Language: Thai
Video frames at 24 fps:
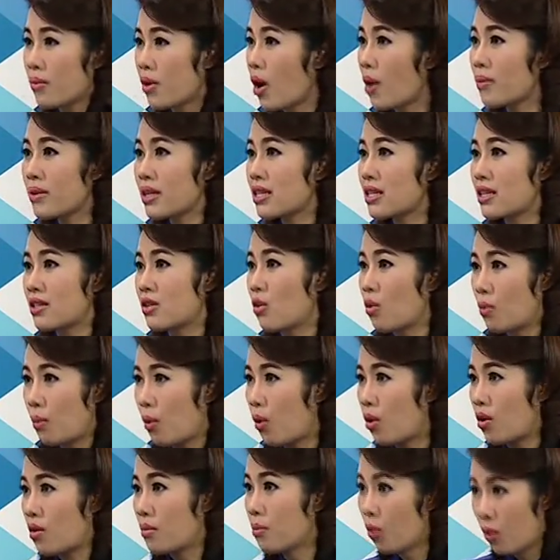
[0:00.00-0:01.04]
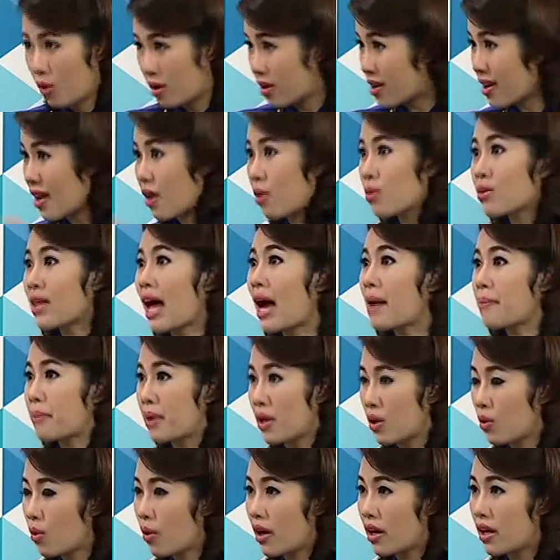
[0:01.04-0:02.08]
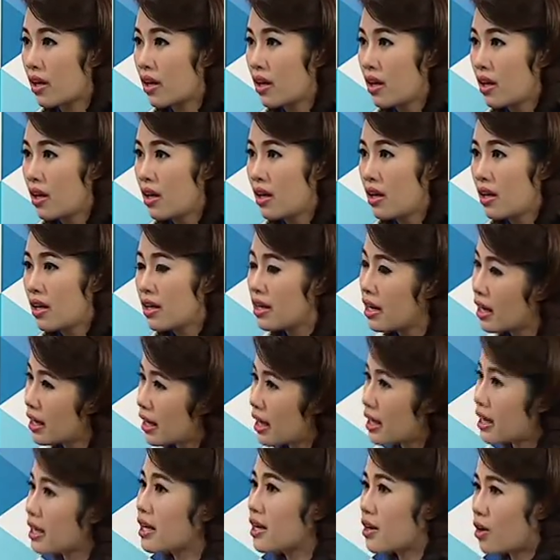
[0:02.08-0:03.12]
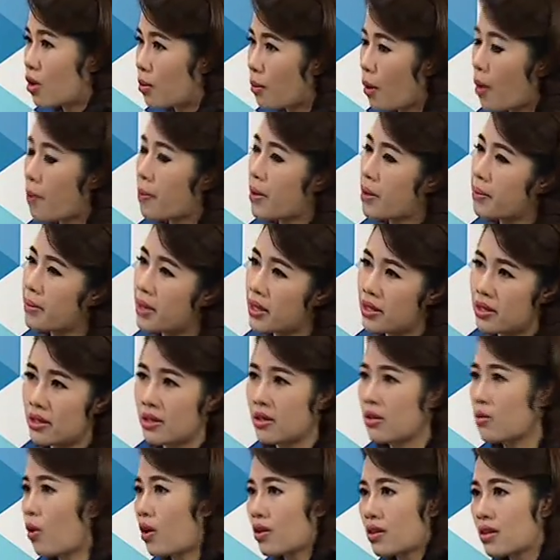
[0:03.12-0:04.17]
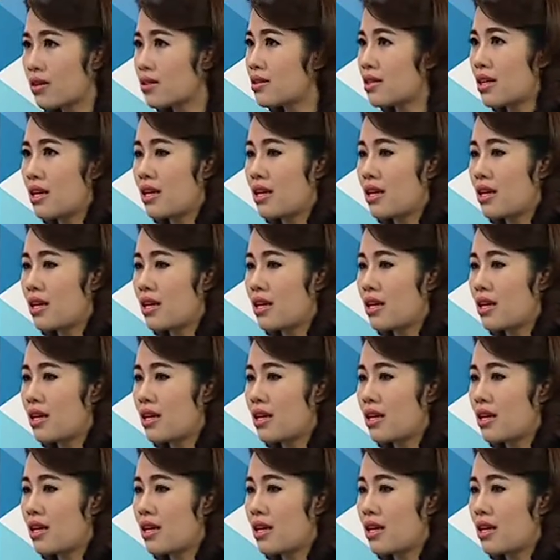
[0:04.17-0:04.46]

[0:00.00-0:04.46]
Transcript: ย่อมที่จะส่งผลหมุนเร็วตามไปด้วยดังนั้นถ้าเกิดเรามองประเมินถึงควอเตอร์